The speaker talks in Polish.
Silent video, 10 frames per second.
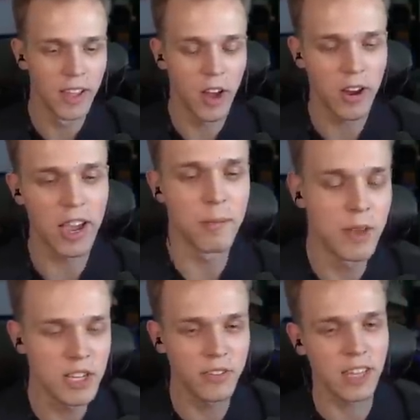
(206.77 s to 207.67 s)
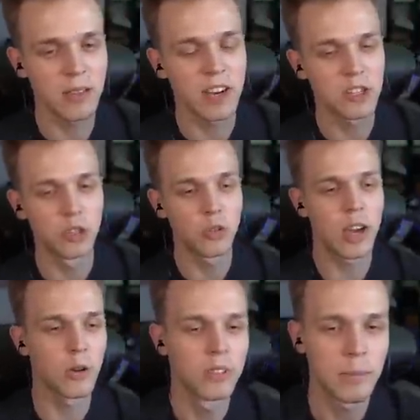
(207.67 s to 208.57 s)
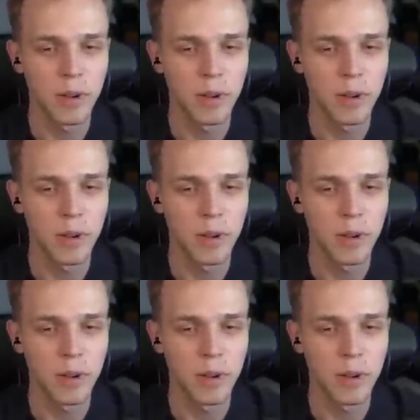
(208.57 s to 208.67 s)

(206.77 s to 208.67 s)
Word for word: Okej, będzie w takim razie druga runda,